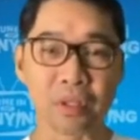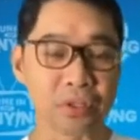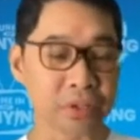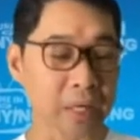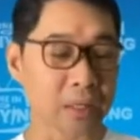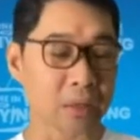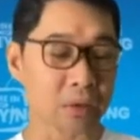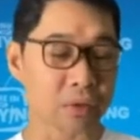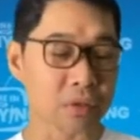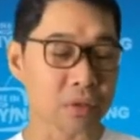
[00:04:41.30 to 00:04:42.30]
St.
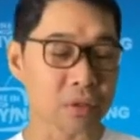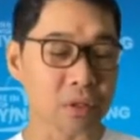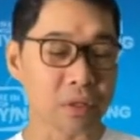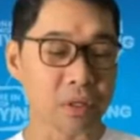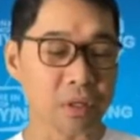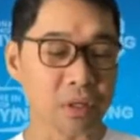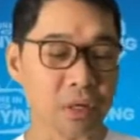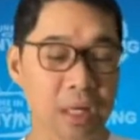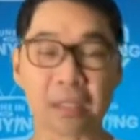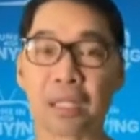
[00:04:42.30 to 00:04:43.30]
Luke's.
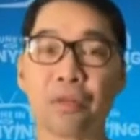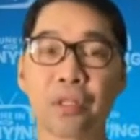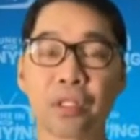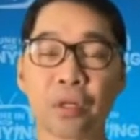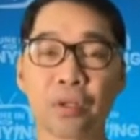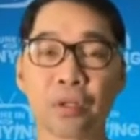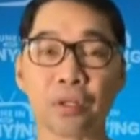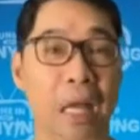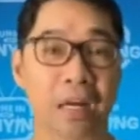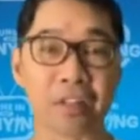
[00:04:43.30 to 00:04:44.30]
Ang tanong niya siguro,
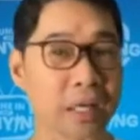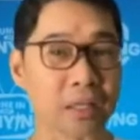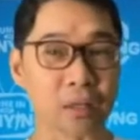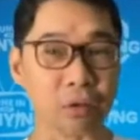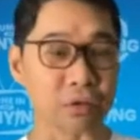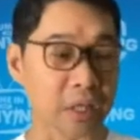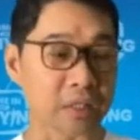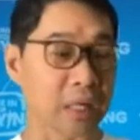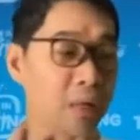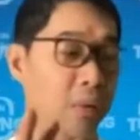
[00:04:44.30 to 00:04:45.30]
saang St. Luke's? Eh,
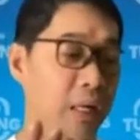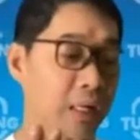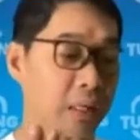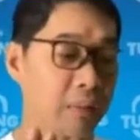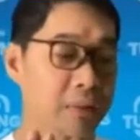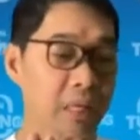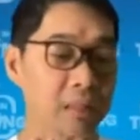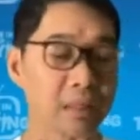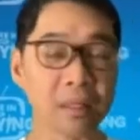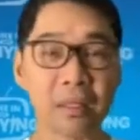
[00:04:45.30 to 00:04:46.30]
dalawa lang naman
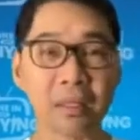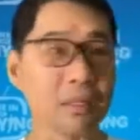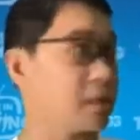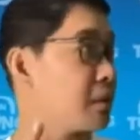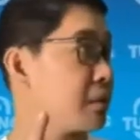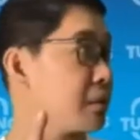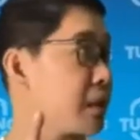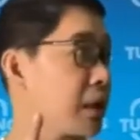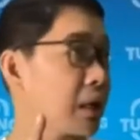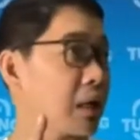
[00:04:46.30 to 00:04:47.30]
yan.
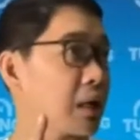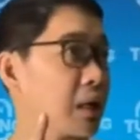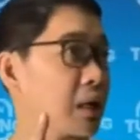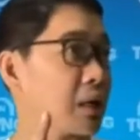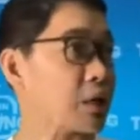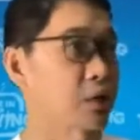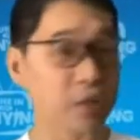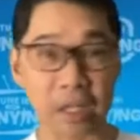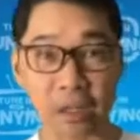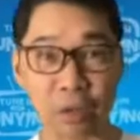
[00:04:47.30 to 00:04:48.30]
Yung uh, ah,
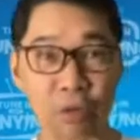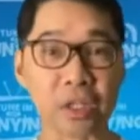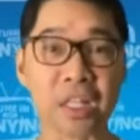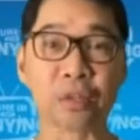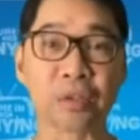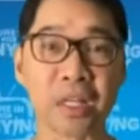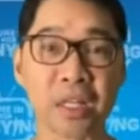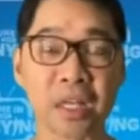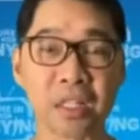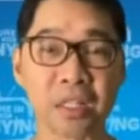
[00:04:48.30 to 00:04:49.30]
St. Luke's E.
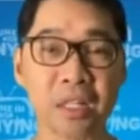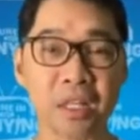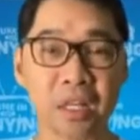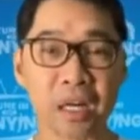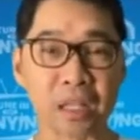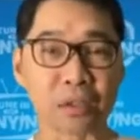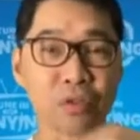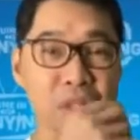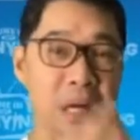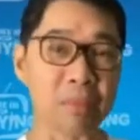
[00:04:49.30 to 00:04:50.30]
Rodriguez at
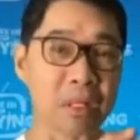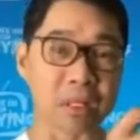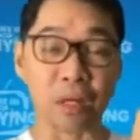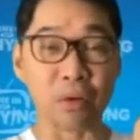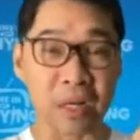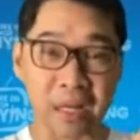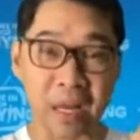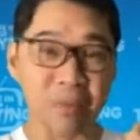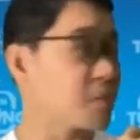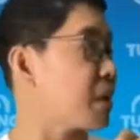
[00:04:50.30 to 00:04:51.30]
dun sa aming, sa lugar
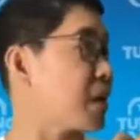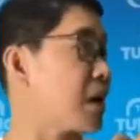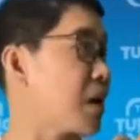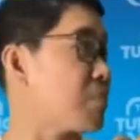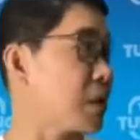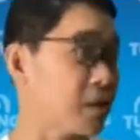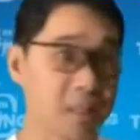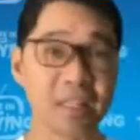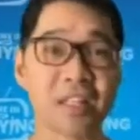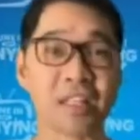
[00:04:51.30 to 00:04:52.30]
naming mayayaman
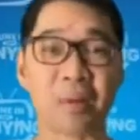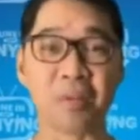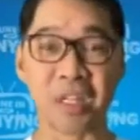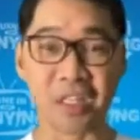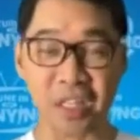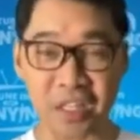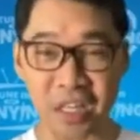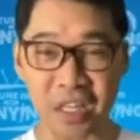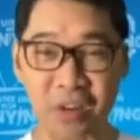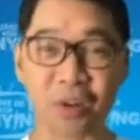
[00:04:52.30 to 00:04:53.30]
sa
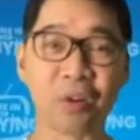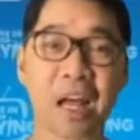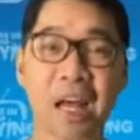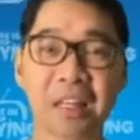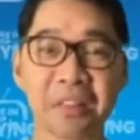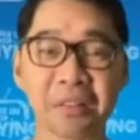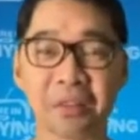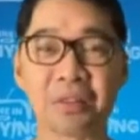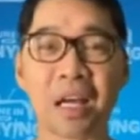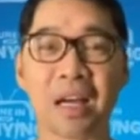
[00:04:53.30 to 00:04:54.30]
BGC. O, hulaan nyo
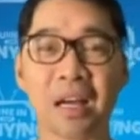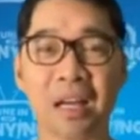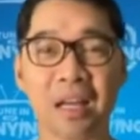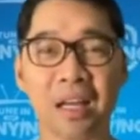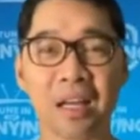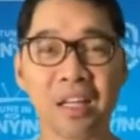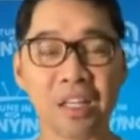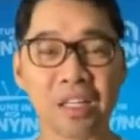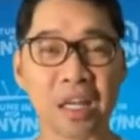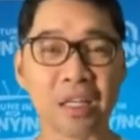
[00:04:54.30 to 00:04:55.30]
kung saang uh, ah,
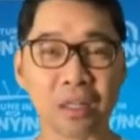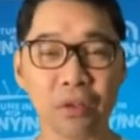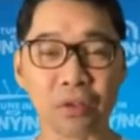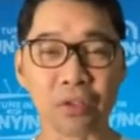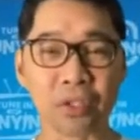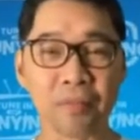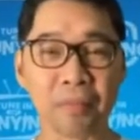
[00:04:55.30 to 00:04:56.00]
St. Luke's.